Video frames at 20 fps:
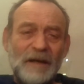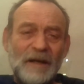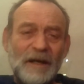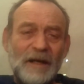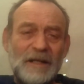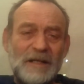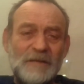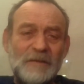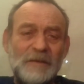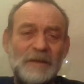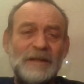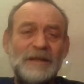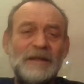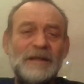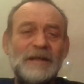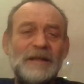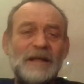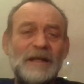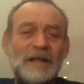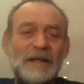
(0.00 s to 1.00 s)
als wenn
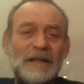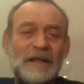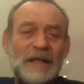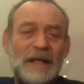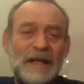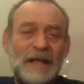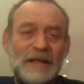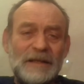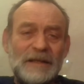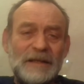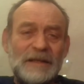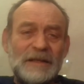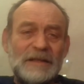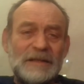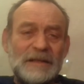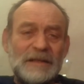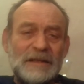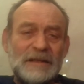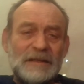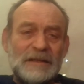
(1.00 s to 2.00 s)
ich in einer
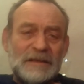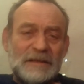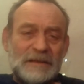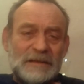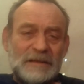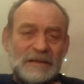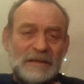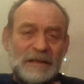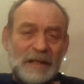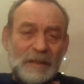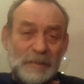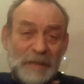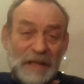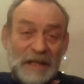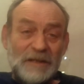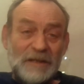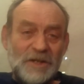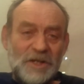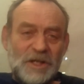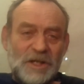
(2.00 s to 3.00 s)

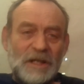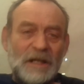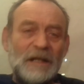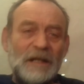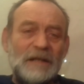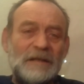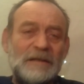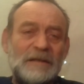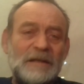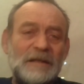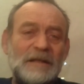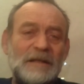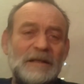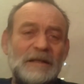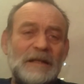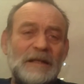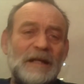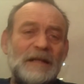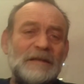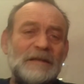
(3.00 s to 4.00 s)
Trabantenstadt in
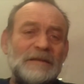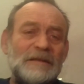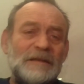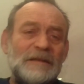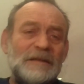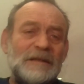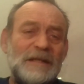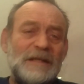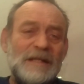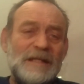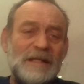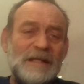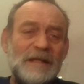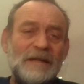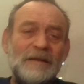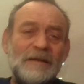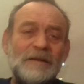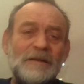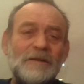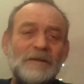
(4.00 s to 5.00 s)
einem
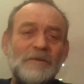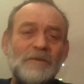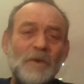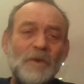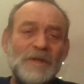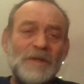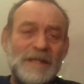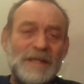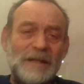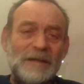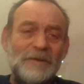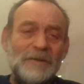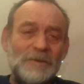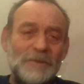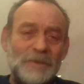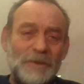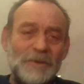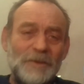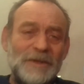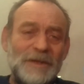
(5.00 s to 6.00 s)
riesigen Wohnsilo
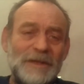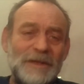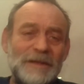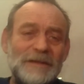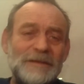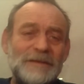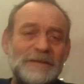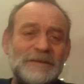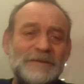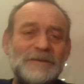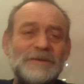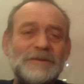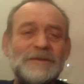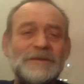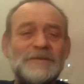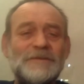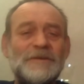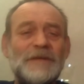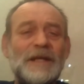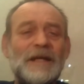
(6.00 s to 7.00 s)
wohne
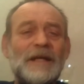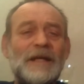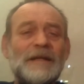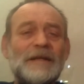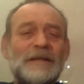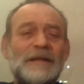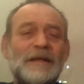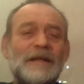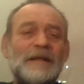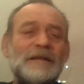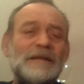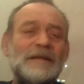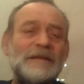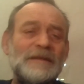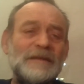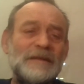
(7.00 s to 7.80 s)
und vielleicht äh,